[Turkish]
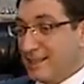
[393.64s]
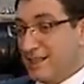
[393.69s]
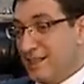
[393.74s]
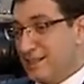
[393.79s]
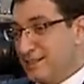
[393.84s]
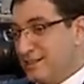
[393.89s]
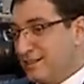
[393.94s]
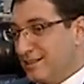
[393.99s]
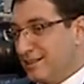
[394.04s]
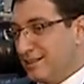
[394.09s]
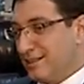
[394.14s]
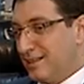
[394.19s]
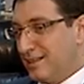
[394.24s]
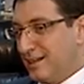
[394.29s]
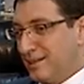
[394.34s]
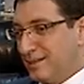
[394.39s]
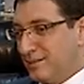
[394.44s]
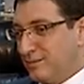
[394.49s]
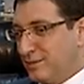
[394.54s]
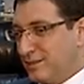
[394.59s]
Kesinlikle
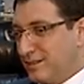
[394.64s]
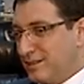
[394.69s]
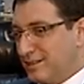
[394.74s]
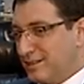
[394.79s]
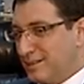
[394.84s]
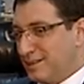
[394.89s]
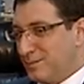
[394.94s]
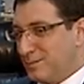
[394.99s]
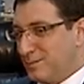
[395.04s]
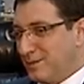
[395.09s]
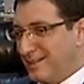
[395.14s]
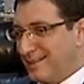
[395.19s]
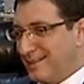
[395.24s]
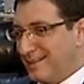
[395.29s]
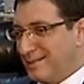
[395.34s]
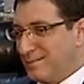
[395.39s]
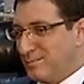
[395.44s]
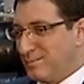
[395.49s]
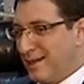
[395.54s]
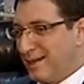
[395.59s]
aynı fikirdeyim.
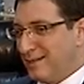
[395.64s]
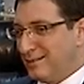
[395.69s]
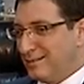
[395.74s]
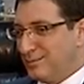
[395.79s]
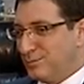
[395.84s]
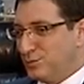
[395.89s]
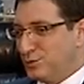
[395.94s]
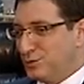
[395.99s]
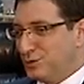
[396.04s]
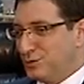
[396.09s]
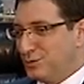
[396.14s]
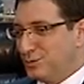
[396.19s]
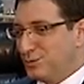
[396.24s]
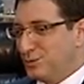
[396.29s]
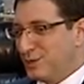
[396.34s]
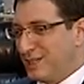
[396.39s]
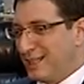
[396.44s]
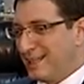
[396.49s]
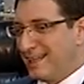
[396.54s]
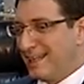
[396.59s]
E, ben bunu
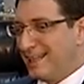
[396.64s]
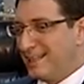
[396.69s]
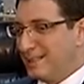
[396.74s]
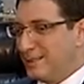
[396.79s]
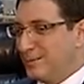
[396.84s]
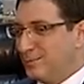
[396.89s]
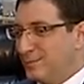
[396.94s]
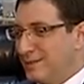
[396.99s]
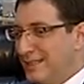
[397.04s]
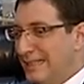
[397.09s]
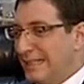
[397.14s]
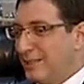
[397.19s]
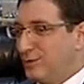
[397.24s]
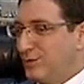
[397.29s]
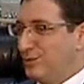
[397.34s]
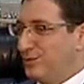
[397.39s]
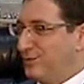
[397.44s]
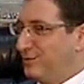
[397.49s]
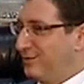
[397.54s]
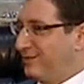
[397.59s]
buraya geldiğim ilk
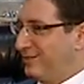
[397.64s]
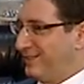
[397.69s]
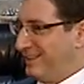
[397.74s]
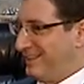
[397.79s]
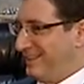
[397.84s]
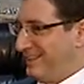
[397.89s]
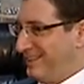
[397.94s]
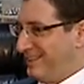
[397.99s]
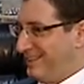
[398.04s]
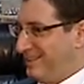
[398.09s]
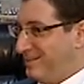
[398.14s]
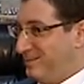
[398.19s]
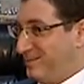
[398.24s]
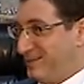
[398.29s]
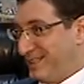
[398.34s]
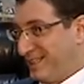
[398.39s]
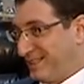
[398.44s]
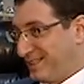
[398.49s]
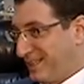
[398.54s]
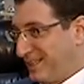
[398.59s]
gün e,
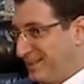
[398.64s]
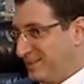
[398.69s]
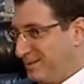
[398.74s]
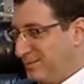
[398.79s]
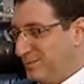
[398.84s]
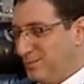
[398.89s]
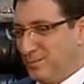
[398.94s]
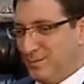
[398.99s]
bizzat kendim